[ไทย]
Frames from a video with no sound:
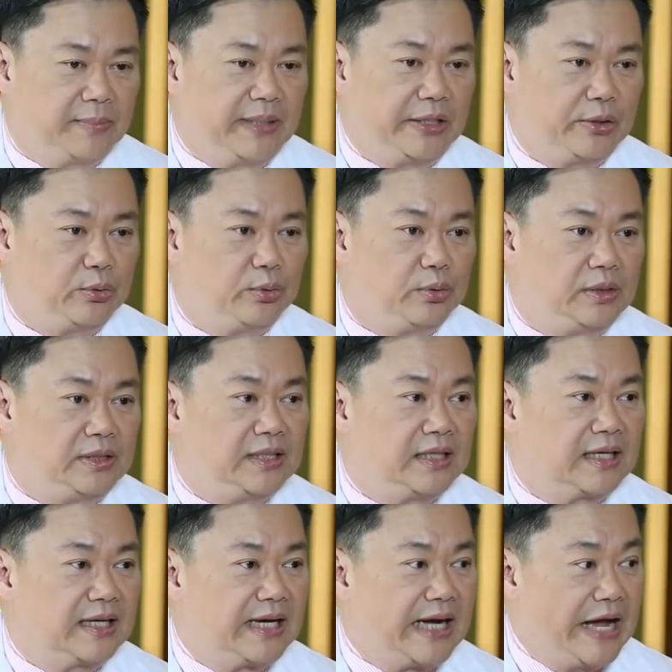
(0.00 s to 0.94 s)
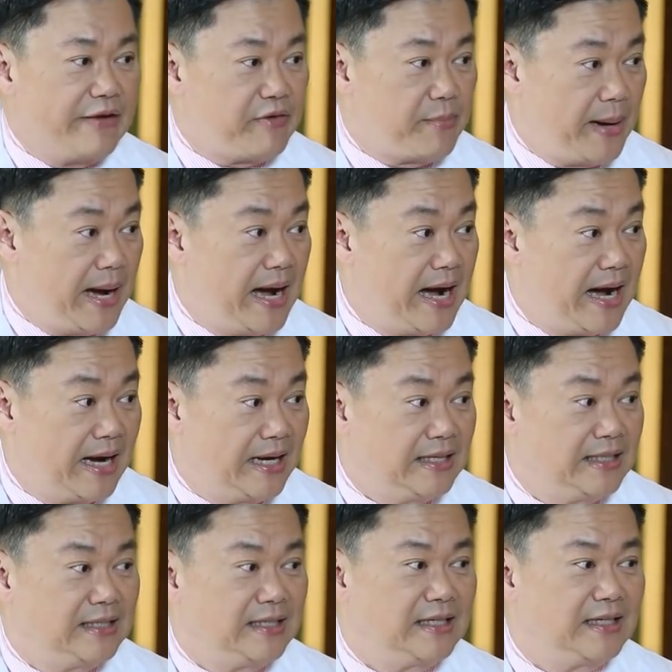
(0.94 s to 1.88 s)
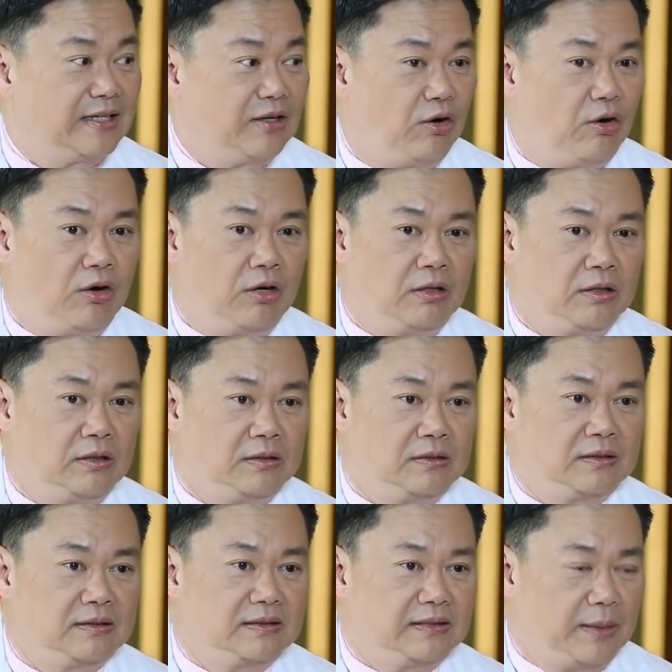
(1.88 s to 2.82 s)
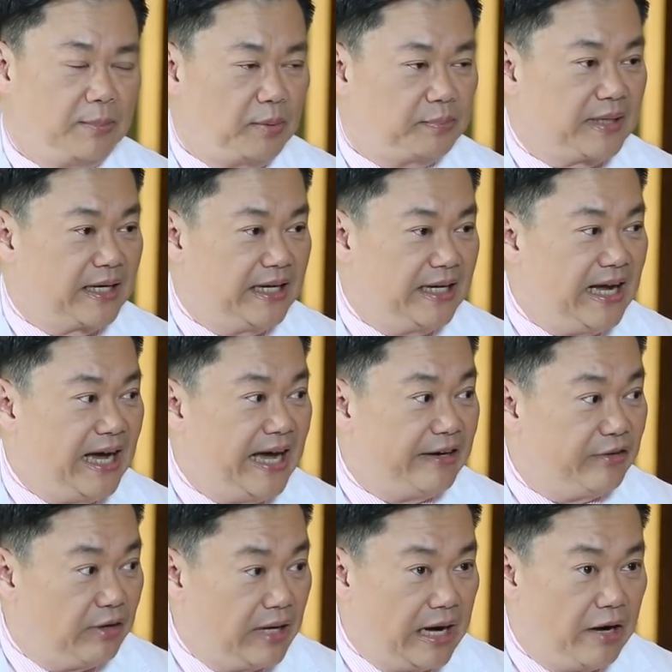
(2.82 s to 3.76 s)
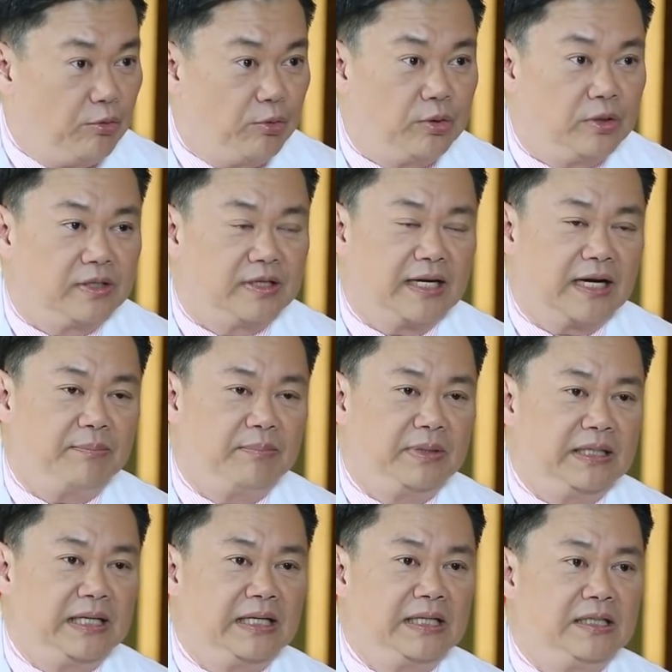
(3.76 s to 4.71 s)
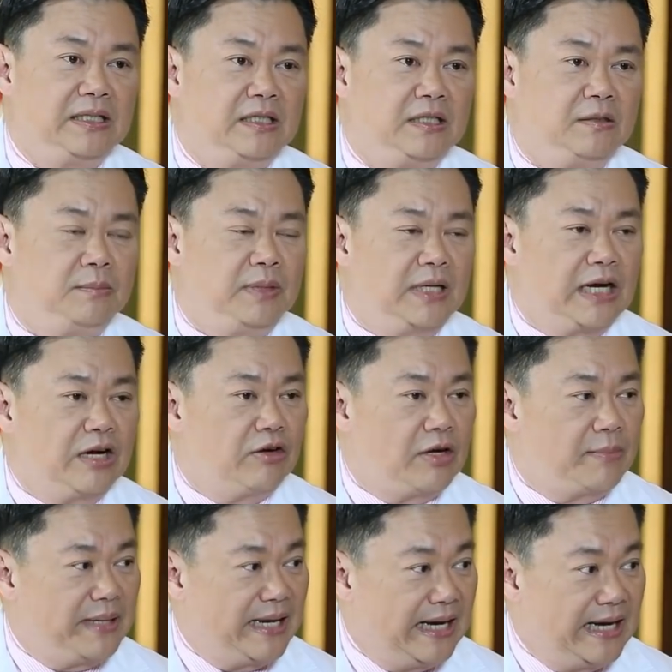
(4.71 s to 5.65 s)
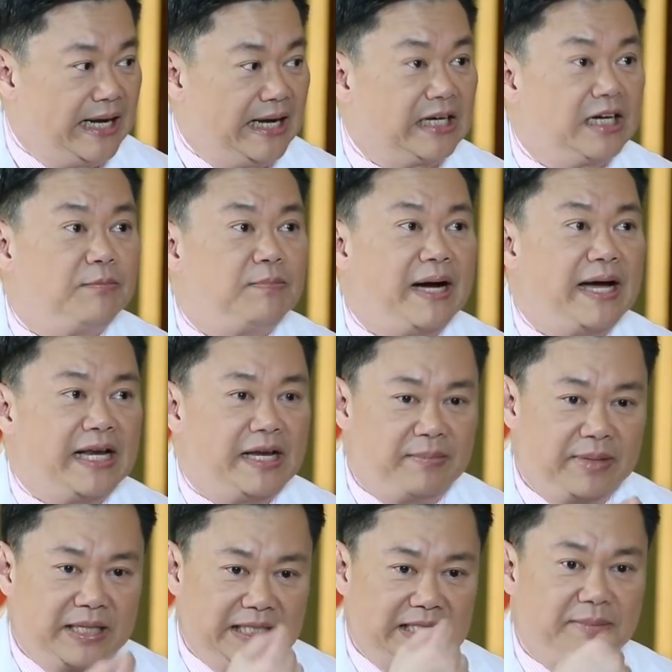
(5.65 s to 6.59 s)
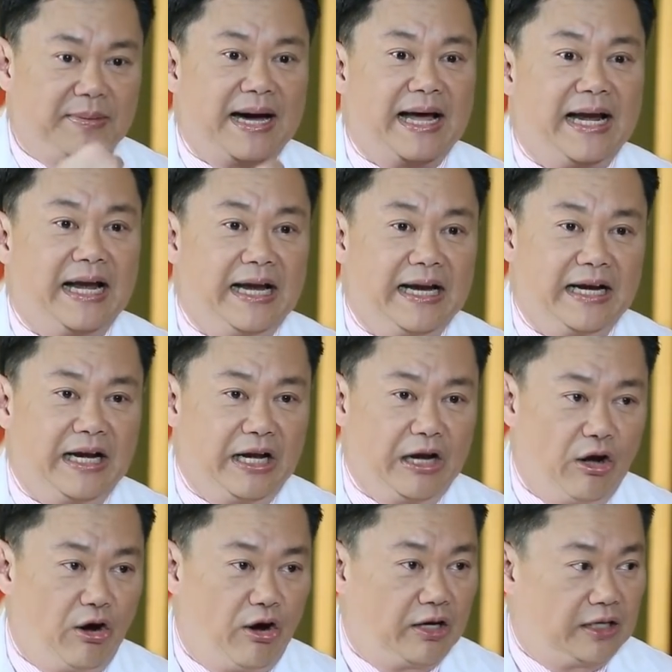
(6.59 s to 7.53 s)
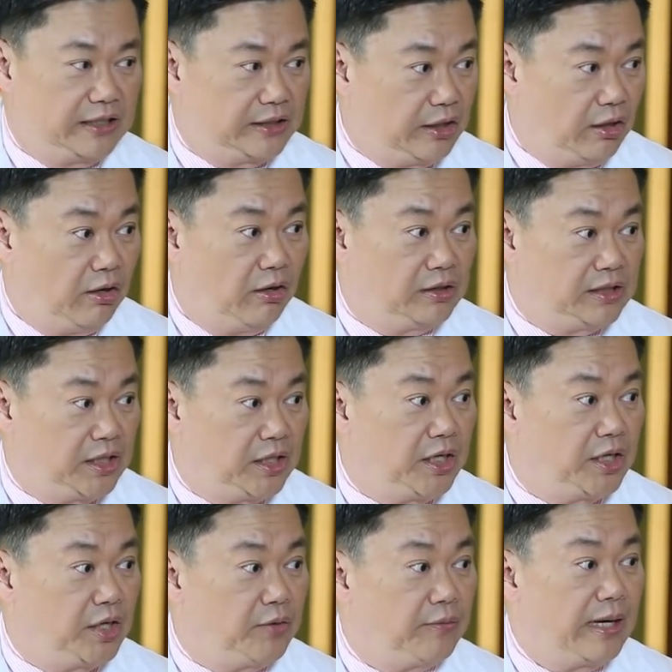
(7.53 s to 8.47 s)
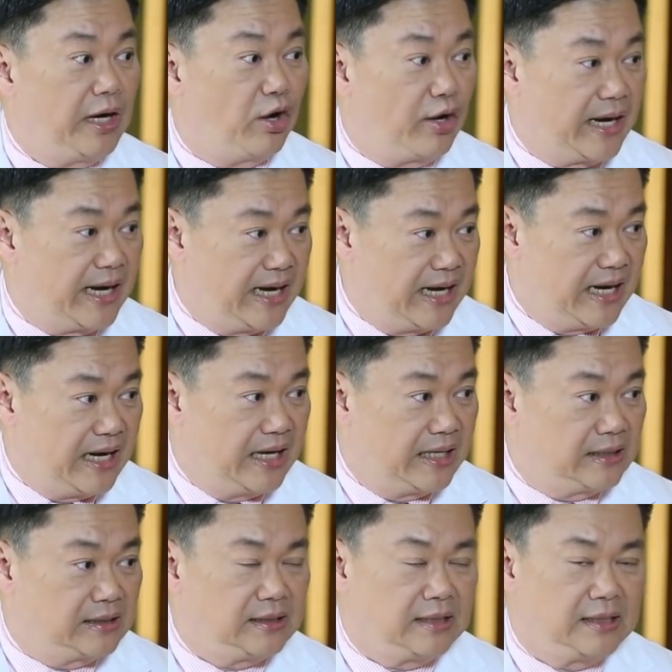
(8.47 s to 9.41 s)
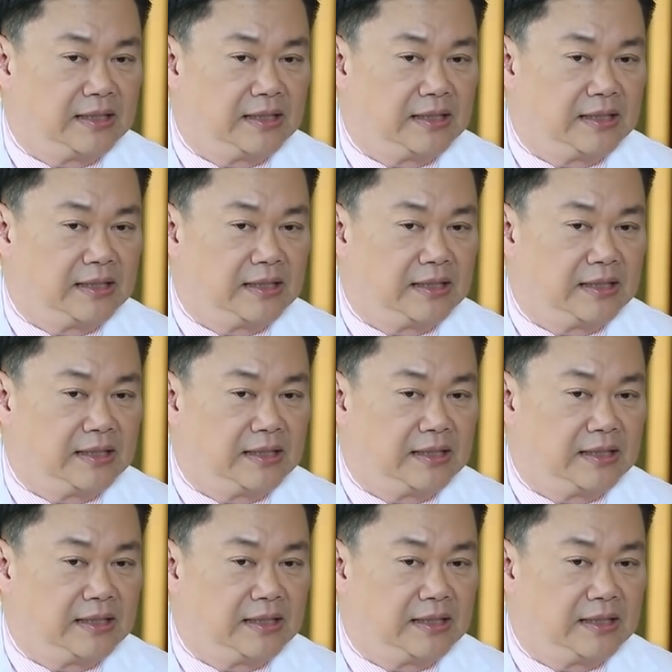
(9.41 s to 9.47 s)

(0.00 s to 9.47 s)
องไปดูเรื่องกายวิภาคของระบบทางเดินอาหารของเราะนะครับเพื่อลวเมื่อเรารับประทานอาหารเข้าไปเนี่ยมันก็จะผ่านหลอดหรือท่อที่เราเรียกว่าหลอดอาหารค่ะ